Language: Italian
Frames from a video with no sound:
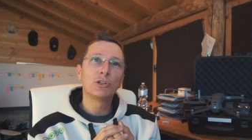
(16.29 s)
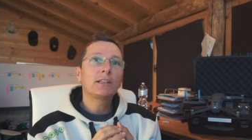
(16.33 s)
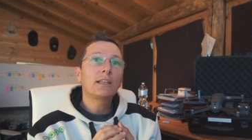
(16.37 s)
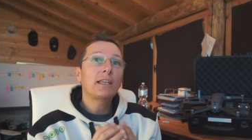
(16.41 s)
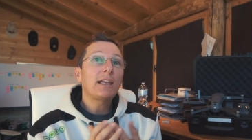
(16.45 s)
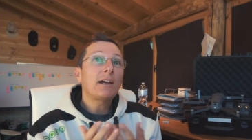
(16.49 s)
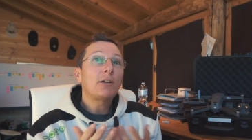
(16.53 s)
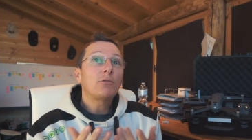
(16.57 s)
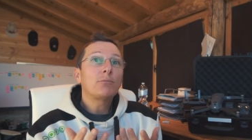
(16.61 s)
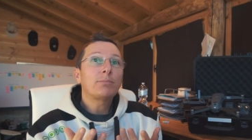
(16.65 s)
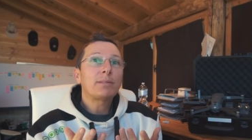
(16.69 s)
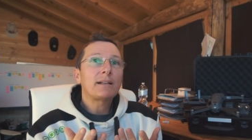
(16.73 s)
che
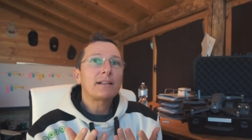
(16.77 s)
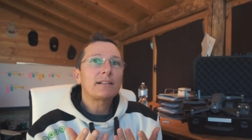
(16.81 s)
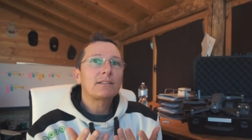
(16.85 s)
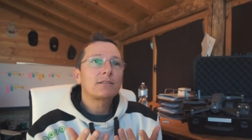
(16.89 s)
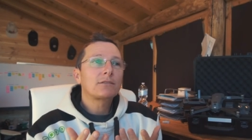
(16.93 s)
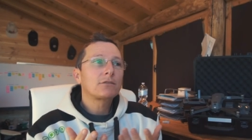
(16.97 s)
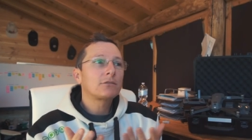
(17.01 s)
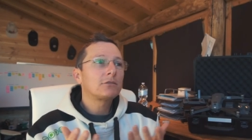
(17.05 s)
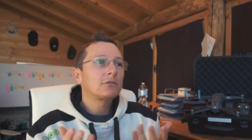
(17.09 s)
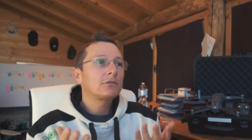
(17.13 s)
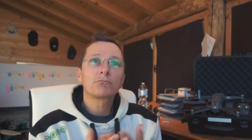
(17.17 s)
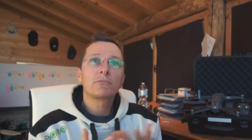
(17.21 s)
ha un
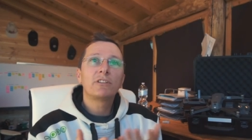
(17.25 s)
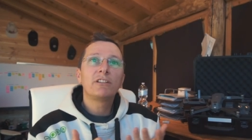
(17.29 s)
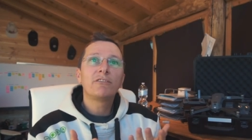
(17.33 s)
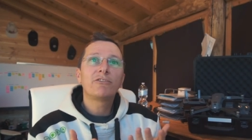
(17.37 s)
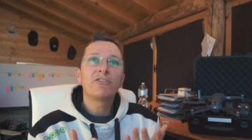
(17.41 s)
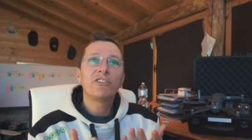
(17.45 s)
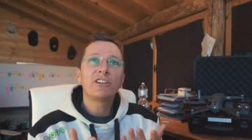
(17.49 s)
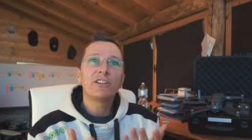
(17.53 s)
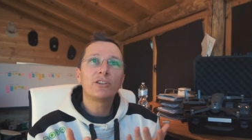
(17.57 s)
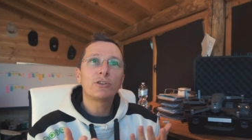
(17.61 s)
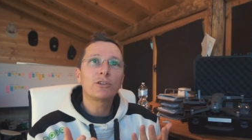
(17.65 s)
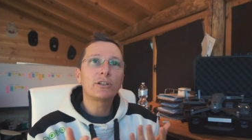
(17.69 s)
prezzo
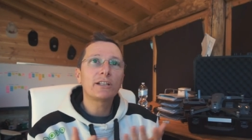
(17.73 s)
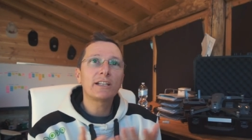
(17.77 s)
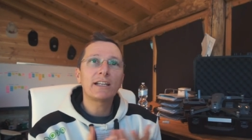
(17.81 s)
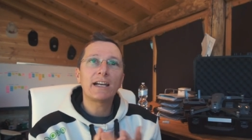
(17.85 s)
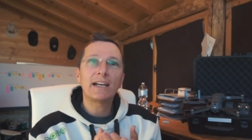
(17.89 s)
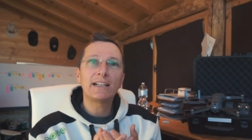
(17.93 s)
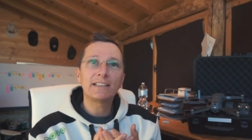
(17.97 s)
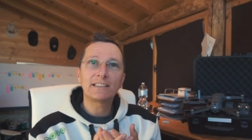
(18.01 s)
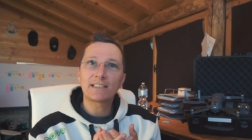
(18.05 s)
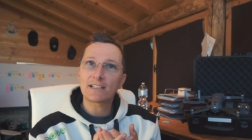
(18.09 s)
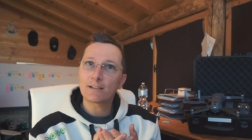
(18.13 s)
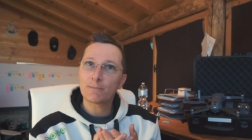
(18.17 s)
inferiore
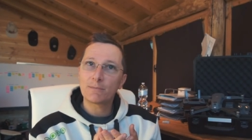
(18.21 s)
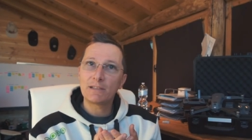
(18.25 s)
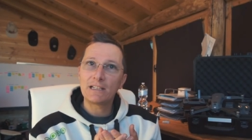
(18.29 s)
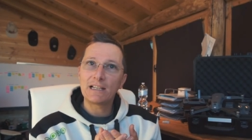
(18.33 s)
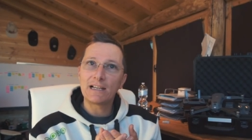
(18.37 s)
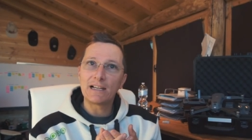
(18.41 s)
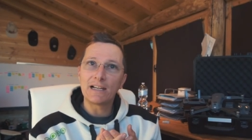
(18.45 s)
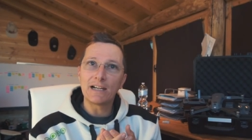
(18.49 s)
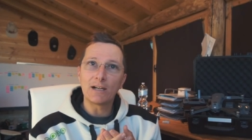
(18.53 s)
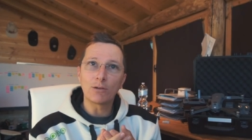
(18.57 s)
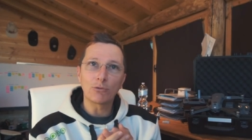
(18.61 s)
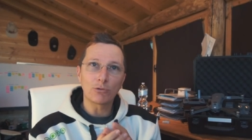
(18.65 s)
ai
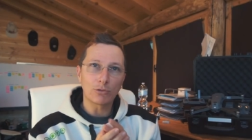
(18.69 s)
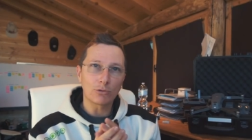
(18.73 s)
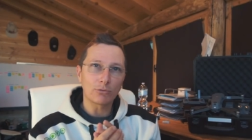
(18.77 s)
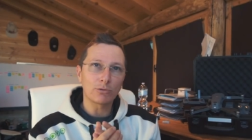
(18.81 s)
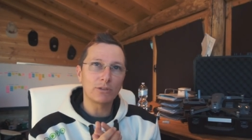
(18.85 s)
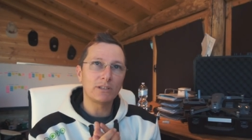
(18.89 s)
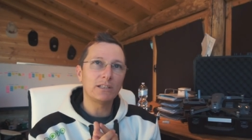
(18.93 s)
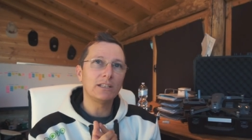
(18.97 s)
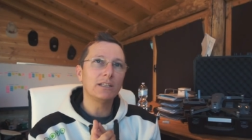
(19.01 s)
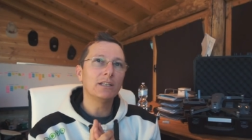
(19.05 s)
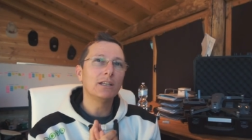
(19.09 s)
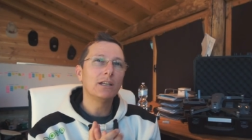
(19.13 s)
3.000 euro,
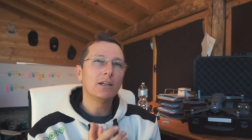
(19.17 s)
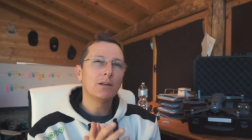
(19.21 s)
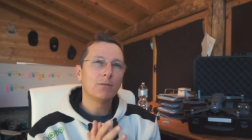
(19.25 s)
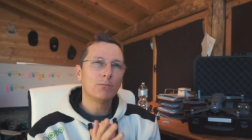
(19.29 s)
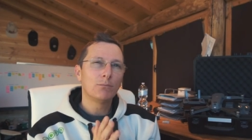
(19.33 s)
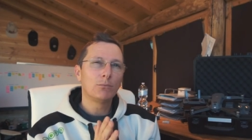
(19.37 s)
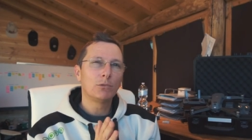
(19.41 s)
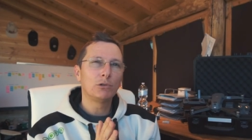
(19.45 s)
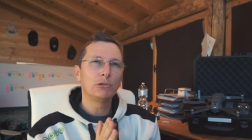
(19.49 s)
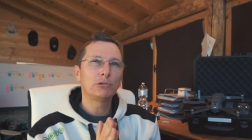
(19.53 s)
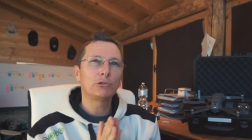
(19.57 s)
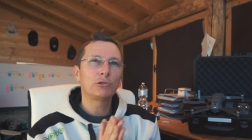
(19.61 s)
quindi
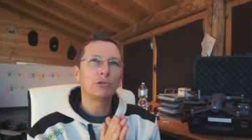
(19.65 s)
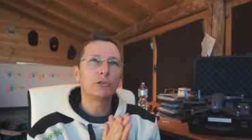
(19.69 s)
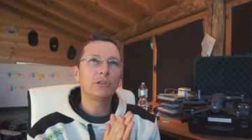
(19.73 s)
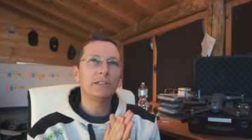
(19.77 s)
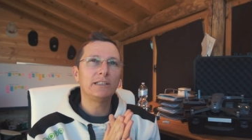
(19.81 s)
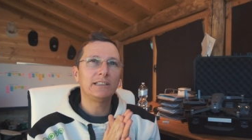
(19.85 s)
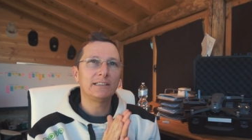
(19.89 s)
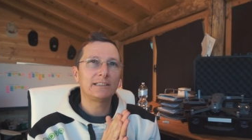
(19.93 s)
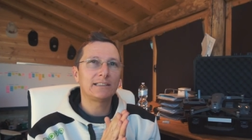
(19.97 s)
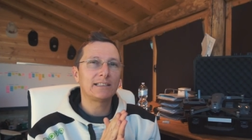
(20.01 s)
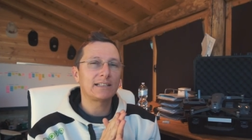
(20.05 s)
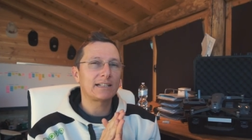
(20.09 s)
molto
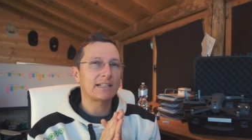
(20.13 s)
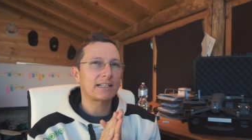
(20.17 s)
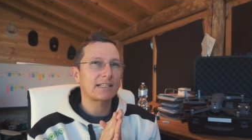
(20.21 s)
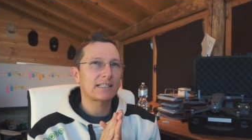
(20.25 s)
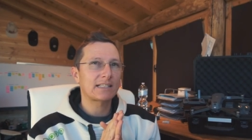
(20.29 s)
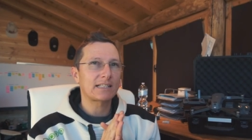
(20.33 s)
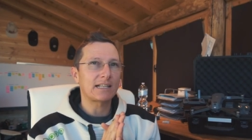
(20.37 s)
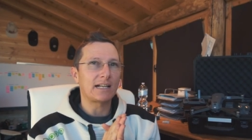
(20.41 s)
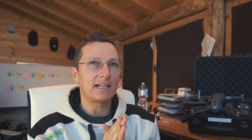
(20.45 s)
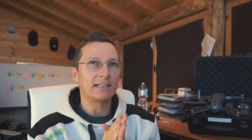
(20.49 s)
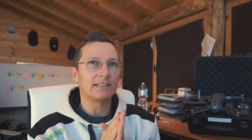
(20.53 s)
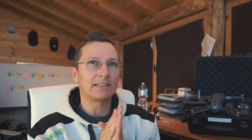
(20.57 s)

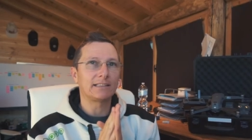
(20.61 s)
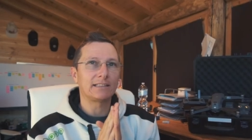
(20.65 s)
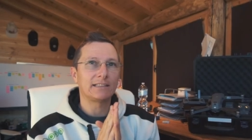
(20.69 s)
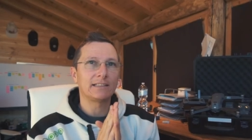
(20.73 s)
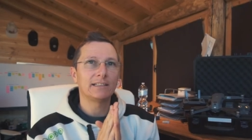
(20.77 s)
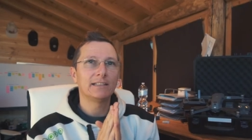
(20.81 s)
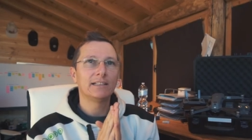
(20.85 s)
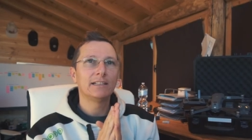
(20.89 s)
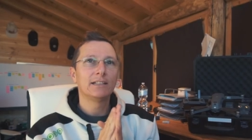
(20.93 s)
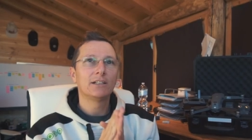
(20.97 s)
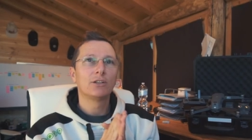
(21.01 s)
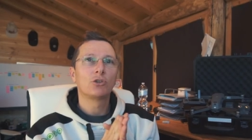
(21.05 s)

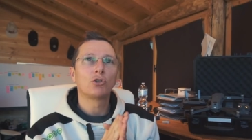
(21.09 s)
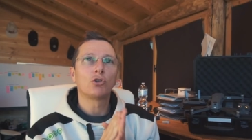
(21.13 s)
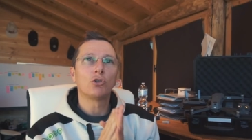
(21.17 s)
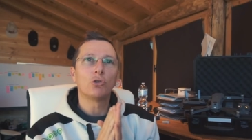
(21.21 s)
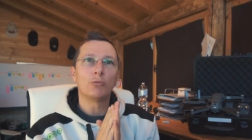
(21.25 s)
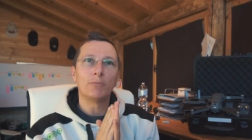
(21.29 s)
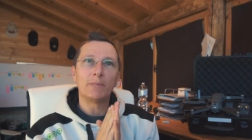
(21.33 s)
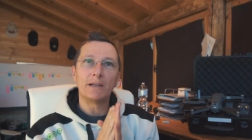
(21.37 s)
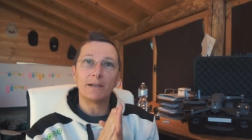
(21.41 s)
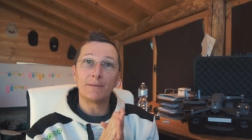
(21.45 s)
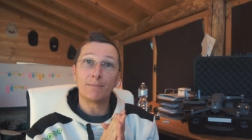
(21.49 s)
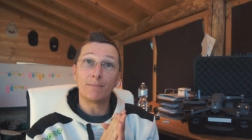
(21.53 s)
interessante
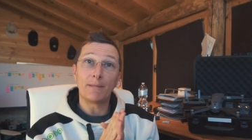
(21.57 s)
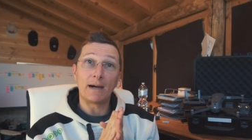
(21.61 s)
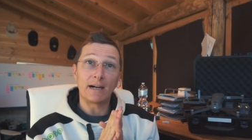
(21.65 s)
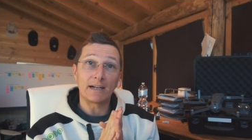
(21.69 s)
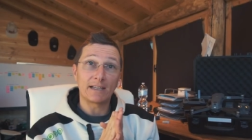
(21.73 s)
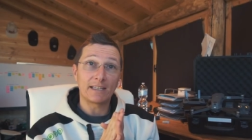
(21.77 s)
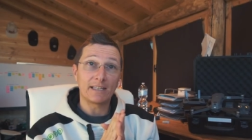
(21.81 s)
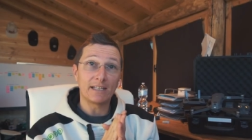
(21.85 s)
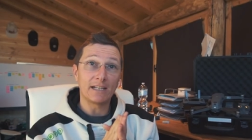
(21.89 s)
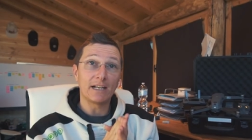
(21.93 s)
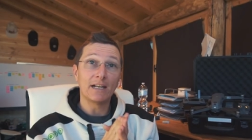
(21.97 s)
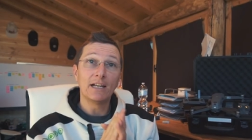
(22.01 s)
come
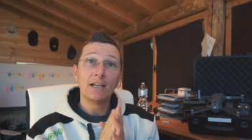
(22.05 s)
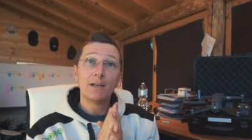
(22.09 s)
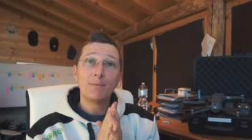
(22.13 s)
macchina.